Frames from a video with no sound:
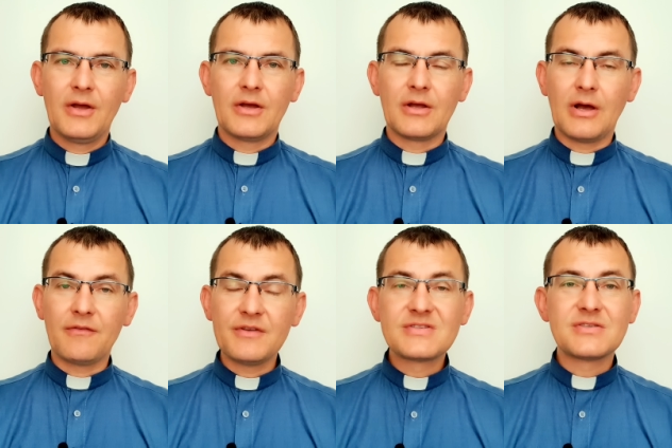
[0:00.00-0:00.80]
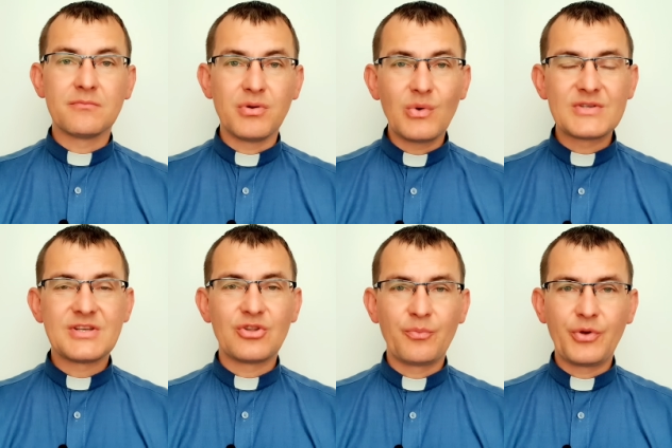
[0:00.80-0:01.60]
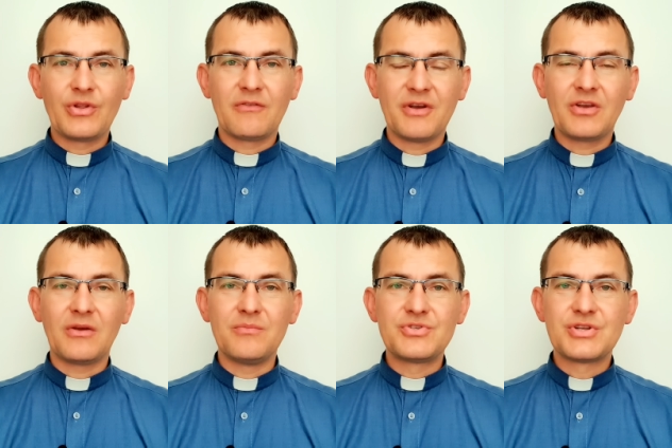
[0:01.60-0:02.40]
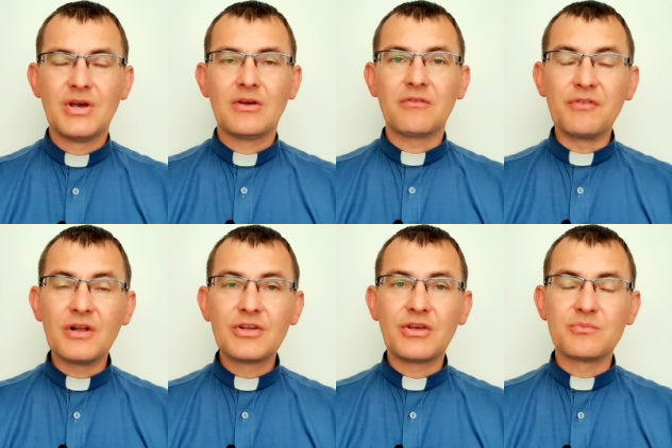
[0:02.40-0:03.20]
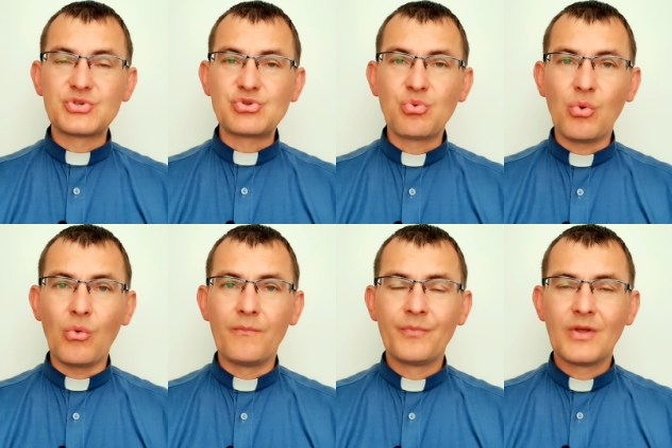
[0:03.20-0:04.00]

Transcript: e, a więc była zatopiona w jakimś wielkim złu.